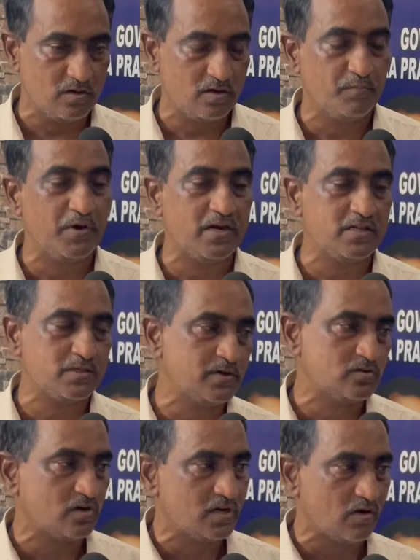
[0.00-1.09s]
ఈ
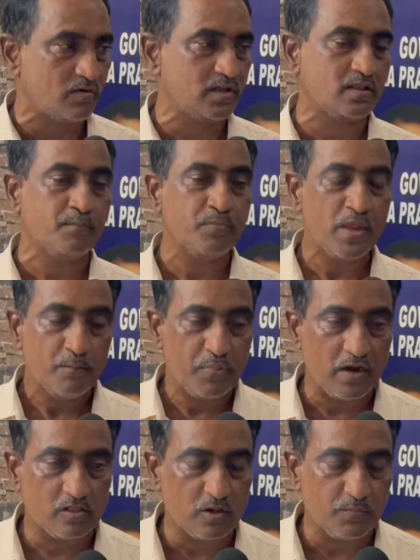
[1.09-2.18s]
మేనేజ్మెంట్స్ ఉన్నాయి ఎవరైతే
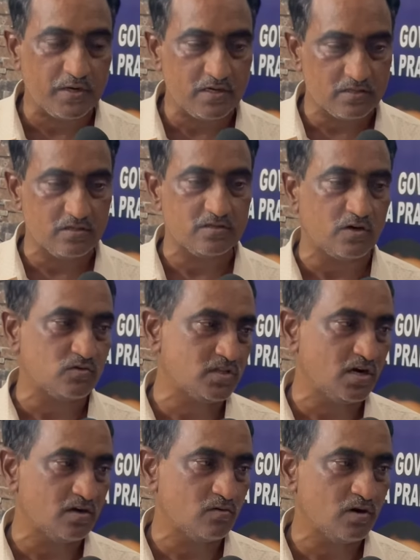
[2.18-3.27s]
పిల్లలతో పనిచేస్తున్న
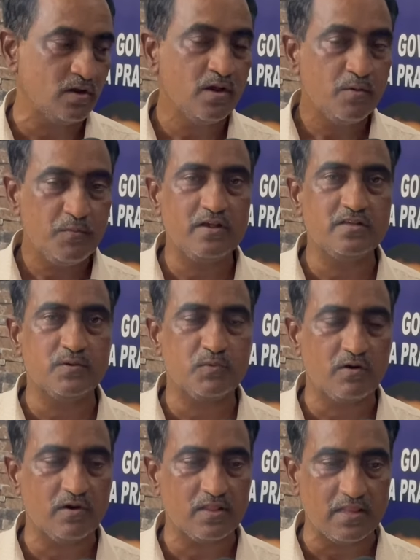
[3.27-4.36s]
సంస్థలు గట్రా ఉన్నాయి మేము ఏం
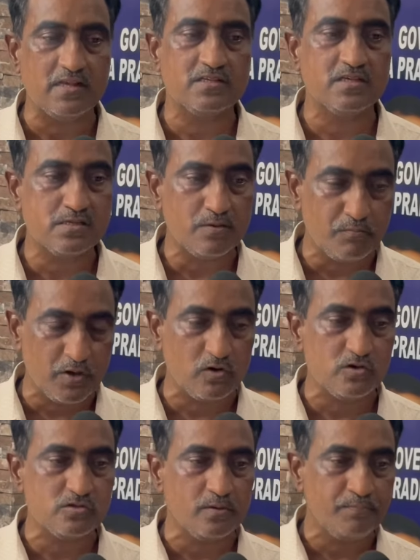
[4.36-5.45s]
చెప్తున్నాం అంటే దయచేసి
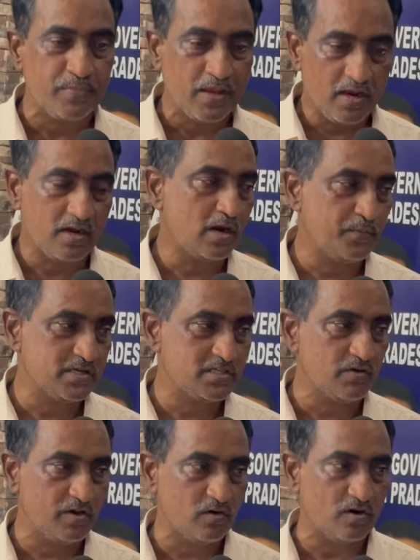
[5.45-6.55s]
ఈరోజు ఇన్నాళ్ళ
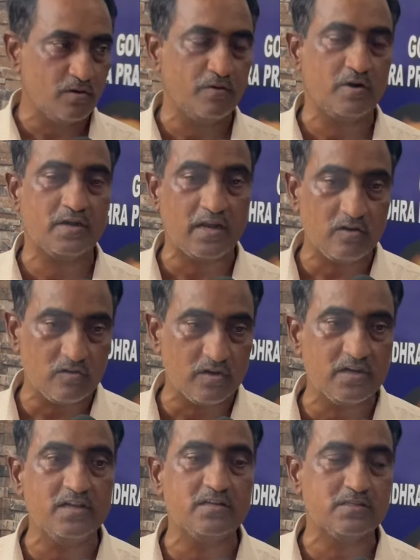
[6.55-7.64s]
పరిస్థితులు వేరు ఒక ఒక టెన్
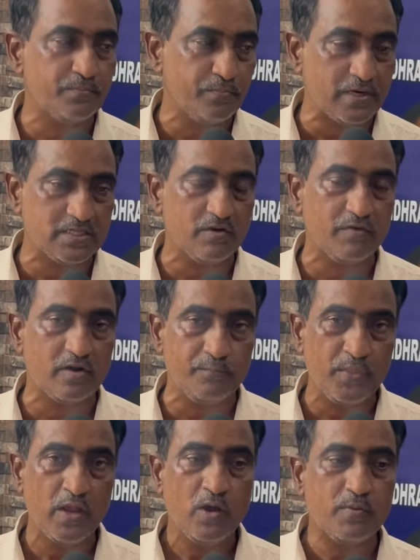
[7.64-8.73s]
ట్వంటీ ఇయర్స్ పరిస్థితులు వేరు
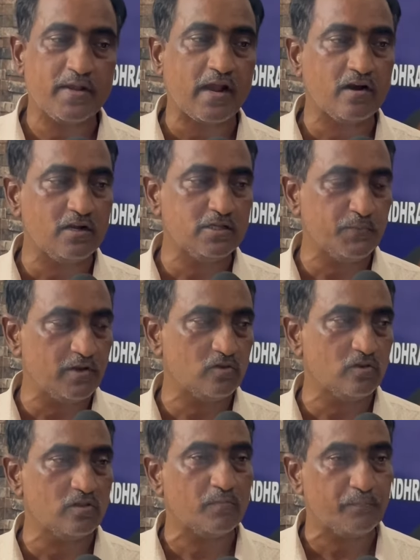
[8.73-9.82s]
ఇప్పుడు టెక్నాలజీ పెరుగుతుంది